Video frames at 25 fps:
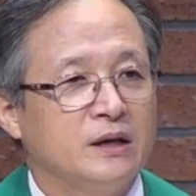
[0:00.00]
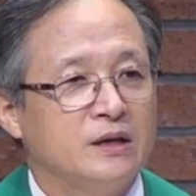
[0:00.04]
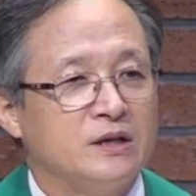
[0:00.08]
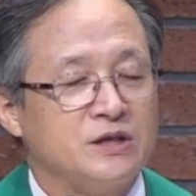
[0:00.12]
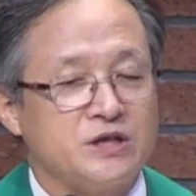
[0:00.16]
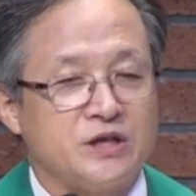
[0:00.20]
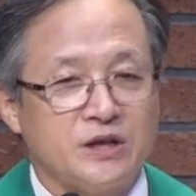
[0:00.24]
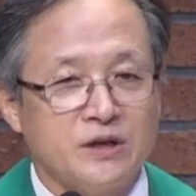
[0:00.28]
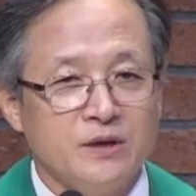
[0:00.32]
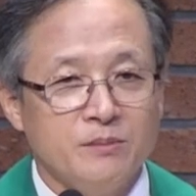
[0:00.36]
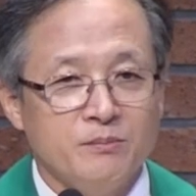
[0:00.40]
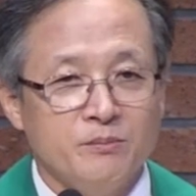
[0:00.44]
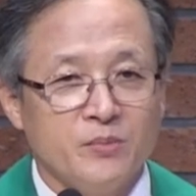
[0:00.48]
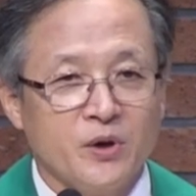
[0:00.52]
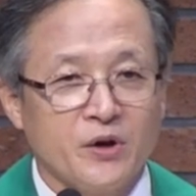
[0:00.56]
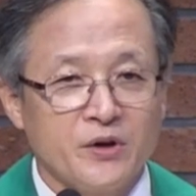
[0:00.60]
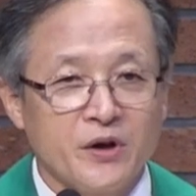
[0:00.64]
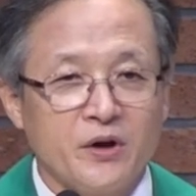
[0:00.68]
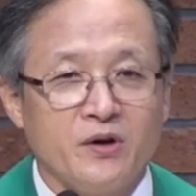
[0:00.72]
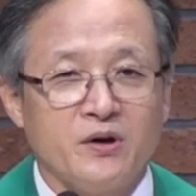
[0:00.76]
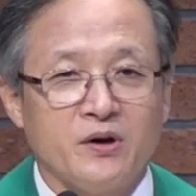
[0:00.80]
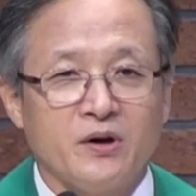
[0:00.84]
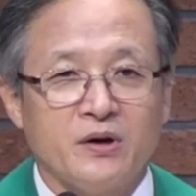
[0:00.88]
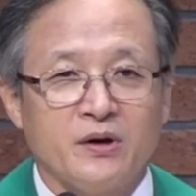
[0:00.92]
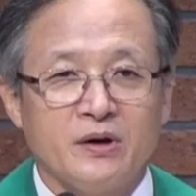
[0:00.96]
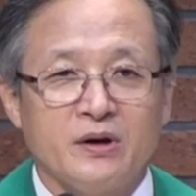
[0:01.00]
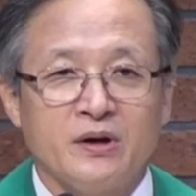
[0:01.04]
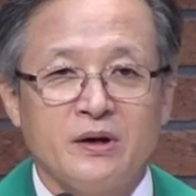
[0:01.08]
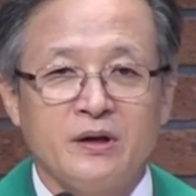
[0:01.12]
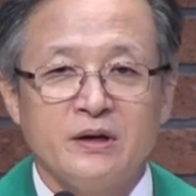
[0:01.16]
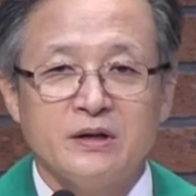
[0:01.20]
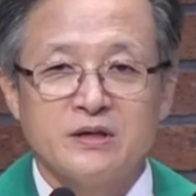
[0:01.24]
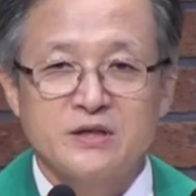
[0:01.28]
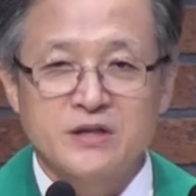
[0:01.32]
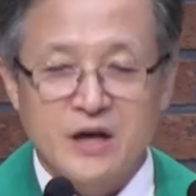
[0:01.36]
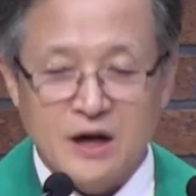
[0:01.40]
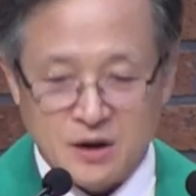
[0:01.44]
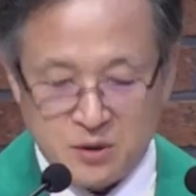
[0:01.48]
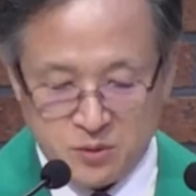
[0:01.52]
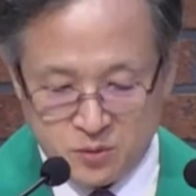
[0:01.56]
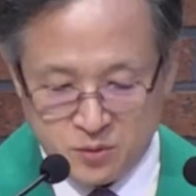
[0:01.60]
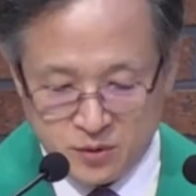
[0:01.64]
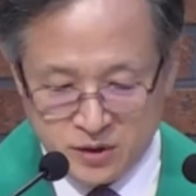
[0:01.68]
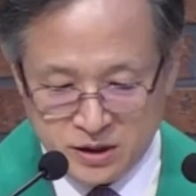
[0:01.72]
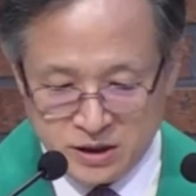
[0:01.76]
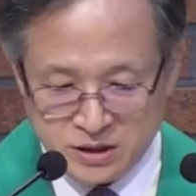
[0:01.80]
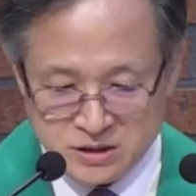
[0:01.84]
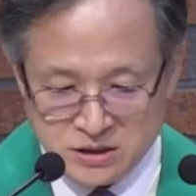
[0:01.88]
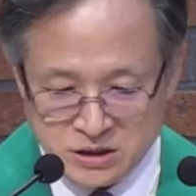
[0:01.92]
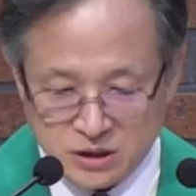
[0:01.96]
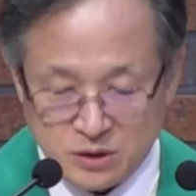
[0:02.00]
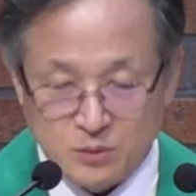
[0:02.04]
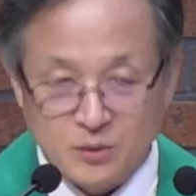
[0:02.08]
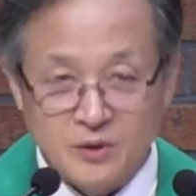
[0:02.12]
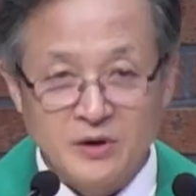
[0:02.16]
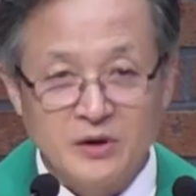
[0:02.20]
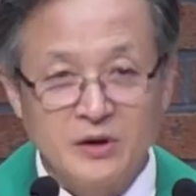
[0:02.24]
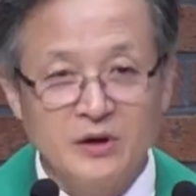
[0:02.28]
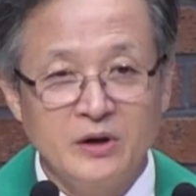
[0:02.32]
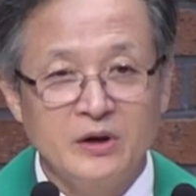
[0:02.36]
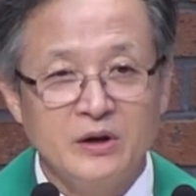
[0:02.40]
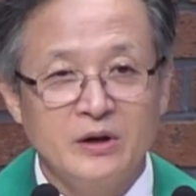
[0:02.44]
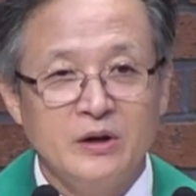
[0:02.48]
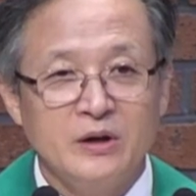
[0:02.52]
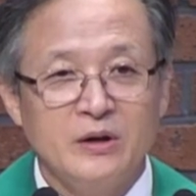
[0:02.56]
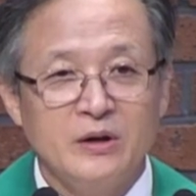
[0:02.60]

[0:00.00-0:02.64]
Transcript: 징벌형 착고에 채워